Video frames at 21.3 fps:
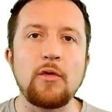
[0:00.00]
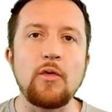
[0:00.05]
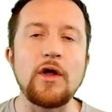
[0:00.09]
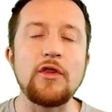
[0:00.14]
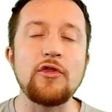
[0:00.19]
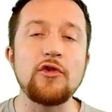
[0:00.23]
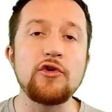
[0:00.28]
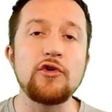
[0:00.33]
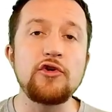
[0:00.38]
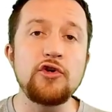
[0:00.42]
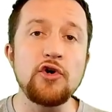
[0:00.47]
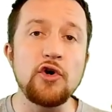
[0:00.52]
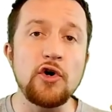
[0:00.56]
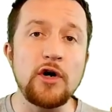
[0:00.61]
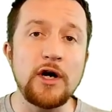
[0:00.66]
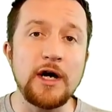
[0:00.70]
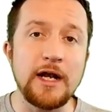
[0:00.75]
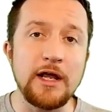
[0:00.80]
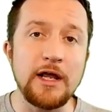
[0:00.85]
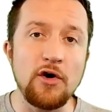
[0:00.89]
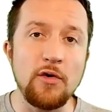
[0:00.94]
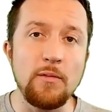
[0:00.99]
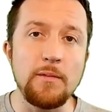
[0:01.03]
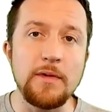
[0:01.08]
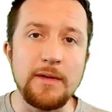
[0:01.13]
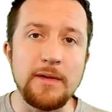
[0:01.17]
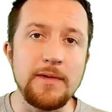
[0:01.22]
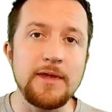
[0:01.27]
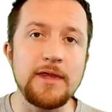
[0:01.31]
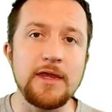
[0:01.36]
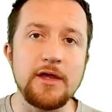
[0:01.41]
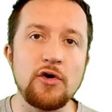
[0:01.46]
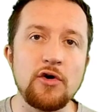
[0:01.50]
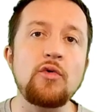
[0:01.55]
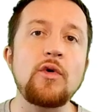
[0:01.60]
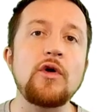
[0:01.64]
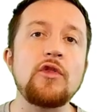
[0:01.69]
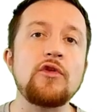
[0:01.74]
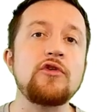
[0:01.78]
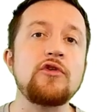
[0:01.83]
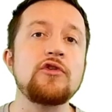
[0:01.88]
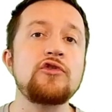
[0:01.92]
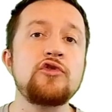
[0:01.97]
cuando yo creo mi video,
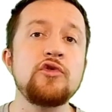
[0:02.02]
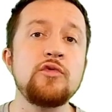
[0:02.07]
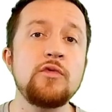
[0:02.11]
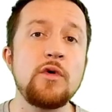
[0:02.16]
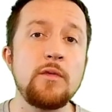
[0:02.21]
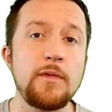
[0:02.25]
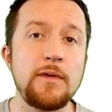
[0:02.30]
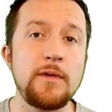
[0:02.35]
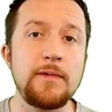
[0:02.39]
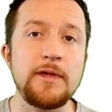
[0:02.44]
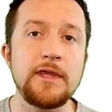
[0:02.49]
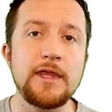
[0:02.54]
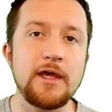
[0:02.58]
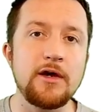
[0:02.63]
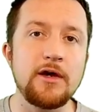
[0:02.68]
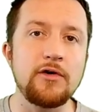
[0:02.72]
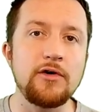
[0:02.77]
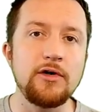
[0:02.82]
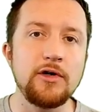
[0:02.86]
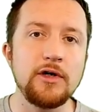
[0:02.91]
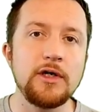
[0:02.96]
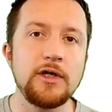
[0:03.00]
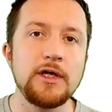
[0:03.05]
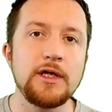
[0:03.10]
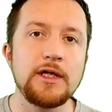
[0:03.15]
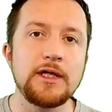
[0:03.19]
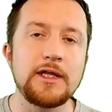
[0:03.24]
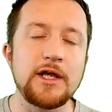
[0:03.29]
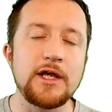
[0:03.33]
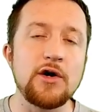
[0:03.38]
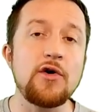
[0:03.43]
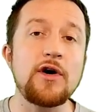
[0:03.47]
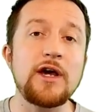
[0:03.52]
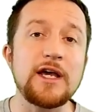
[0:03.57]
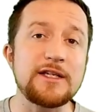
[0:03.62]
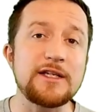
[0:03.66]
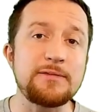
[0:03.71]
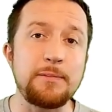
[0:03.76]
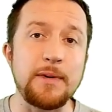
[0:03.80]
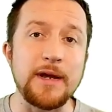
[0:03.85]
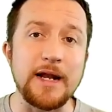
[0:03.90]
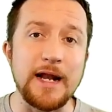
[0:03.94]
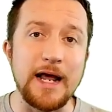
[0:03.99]
cuando yo subo mi video, tengo que
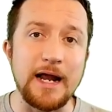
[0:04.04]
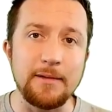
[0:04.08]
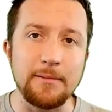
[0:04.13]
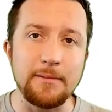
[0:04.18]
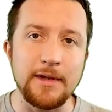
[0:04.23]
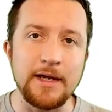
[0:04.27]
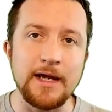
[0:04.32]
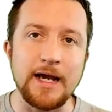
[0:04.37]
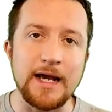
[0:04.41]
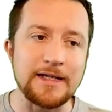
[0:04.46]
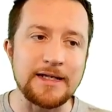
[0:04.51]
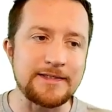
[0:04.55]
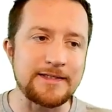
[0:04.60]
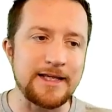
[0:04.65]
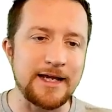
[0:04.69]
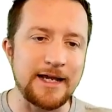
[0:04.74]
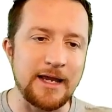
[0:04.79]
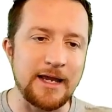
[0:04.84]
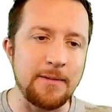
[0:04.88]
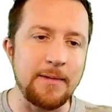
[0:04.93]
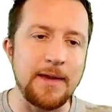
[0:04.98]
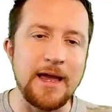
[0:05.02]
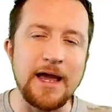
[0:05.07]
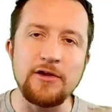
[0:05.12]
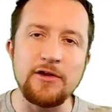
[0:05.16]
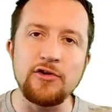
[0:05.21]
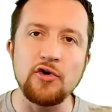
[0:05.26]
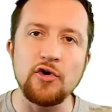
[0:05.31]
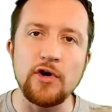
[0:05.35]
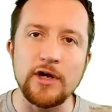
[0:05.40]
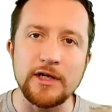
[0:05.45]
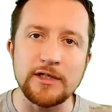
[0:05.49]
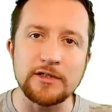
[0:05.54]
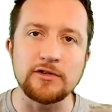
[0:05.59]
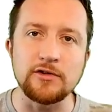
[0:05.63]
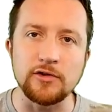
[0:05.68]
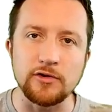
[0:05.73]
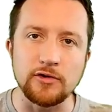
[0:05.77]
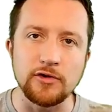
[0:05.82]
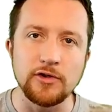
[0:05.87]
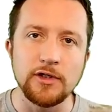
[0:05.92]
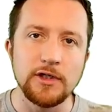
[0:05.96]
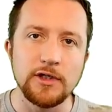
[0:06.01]
esperarme hasta que vea yo
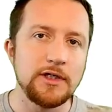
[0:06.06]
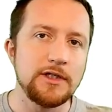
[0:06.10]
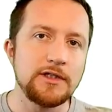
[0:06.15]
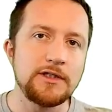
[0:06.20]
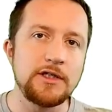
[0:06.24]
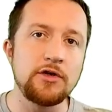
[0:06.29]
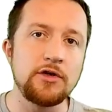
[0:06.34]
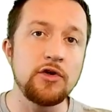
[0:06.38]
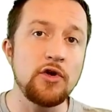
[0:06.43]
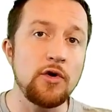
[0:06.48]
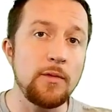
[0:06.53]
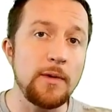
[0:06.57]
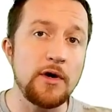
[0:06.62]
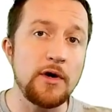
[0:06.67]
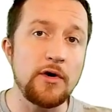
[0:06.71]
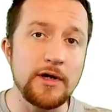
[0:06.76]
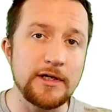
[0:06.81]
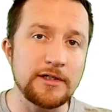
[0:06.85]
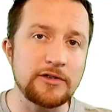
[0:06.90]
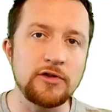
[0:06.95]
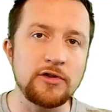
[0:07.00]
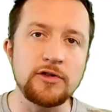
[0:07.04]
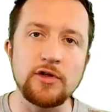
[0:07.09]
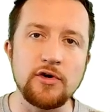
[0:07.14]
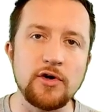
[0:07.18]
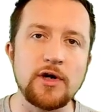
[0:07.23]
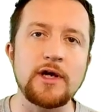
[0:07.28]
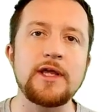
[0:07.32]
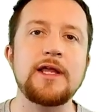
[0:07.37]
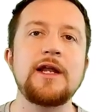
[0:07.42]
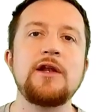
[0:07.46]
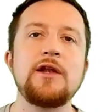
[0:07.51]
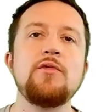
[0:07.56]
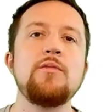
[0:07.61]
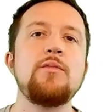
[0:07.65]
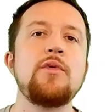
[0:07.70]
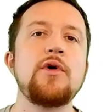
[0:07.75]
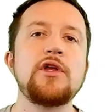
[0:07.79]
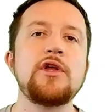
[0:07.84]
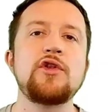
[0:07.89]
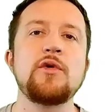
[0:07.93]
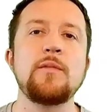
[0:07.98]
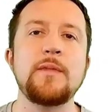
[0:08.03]
esto. Si yo no veo esto, tengo que darle un
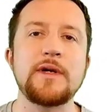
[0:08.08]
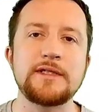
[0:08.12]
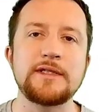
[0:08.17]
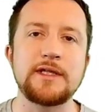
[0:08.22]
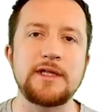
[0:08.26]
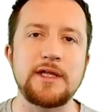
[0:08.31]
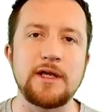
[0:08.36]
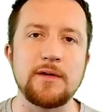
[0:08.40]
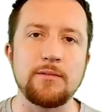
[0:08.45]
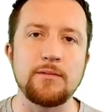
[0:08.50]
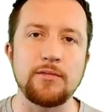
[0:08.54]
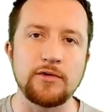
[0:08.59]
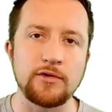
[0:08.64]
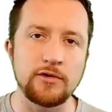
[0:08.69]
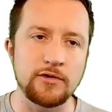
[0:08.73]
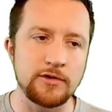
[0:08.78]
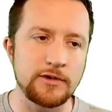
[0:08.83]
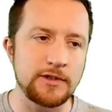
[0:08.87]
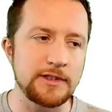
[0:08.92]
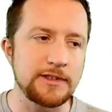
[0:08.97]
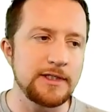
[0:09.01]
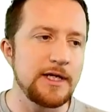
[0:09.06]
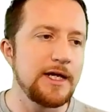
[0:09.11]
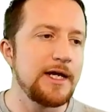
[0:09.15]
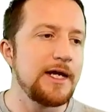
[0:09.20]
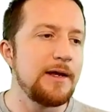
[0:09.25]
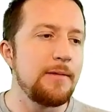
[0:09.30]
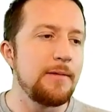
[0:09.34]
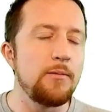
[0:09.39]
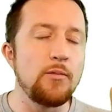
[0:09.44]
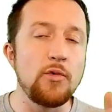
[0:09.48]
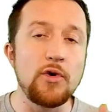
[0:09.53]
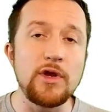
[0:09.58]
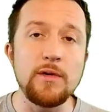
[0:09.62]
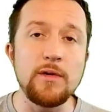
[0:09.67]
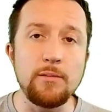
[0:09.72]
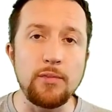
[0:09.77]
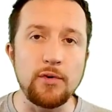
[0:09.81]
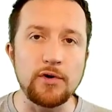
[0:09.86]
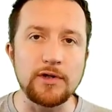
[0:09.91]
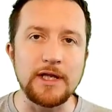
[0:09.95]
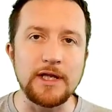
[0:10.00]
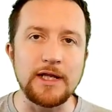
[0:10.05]
poquito más de tiempo. Entonces, muy
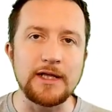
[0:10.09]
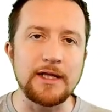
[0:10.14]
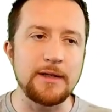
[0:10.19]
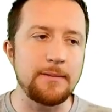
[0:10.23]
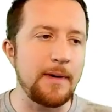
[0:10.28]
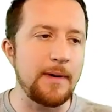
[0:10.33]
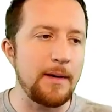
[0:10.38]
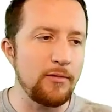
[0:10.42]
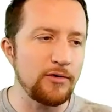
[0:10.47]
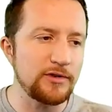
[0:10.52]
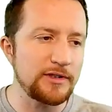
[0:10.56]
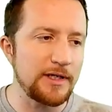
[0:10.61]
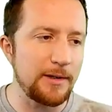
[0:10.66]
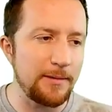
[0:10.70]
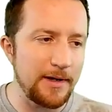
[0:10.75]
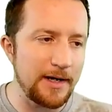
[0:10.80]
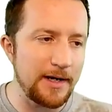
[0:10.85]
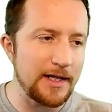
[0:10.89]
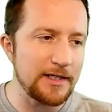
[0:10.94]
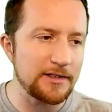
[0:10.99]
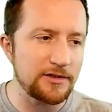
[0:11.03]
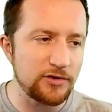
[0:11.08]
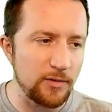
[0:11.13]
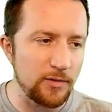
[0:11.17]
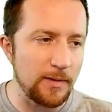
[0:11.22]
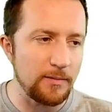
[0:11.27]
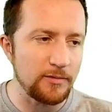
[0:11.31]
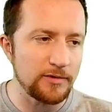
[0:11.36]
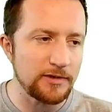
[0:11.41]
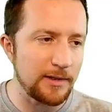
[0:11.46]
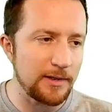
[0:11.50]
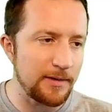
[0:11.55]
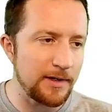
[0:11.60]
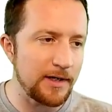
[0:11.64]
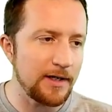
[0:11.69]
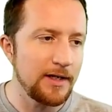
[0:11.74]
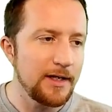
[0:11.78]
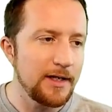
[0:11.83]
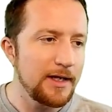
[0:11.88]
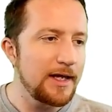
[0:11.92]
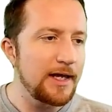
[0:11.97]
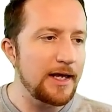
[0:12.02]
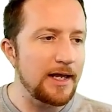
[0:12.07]
importante, vamos a ver esto, vamos a ver
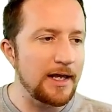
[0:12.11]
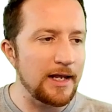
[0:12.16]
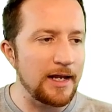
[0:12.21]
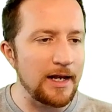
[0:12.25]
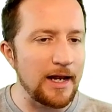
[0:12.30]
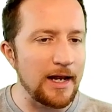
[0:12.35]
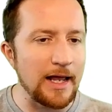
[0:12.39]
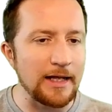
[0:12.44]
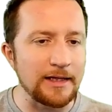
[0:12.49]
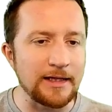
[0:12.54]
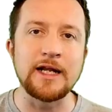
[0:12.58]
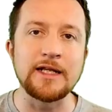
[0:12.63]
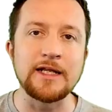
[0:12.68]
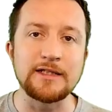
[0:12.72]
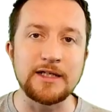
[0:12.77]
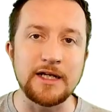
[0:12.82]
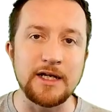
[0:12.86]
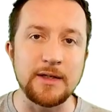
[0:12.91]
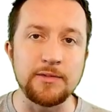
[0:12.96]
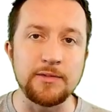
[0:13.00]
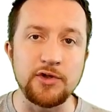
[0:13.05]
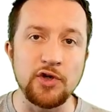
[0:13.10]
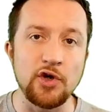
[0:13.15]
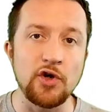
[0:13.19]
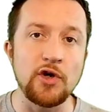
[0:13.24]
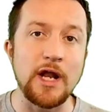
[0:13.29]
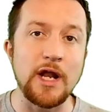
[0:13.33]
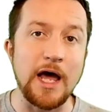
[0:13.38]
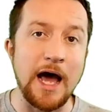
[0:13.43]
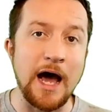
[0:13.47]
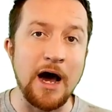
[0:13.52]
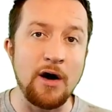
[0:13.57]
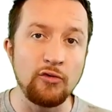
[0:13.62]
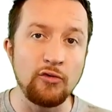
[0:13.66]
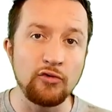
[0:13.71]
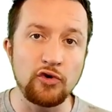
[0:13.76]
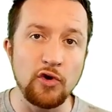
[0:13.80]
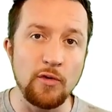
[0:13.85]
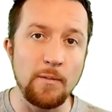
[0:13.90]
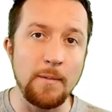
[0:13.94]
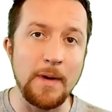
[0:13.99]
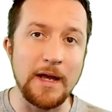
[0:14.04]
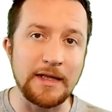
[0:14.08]
eh, la transcripción
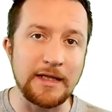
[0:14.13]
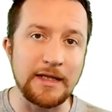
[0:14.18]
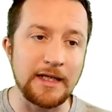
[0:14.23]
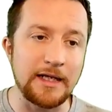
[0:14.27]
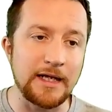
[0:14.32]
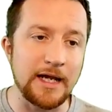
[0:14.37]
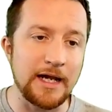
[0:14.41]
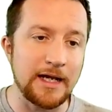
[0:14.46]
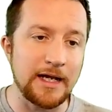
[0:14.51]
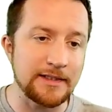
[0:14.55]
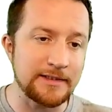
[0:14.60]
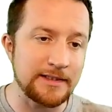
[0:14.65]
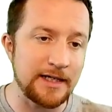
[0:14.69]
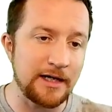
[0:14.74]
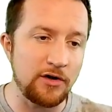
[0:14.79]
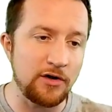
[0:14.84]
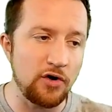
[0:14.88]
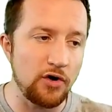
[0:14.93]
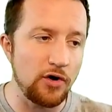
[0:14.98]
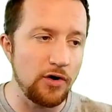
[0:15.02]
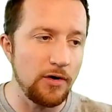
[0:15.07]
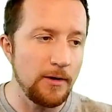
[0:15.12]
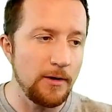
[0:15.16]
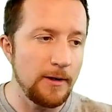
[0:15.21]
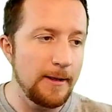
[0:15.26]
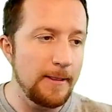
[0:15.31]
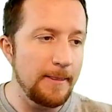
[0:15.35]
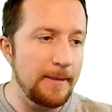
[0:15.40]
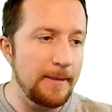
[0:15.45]
automática que sacó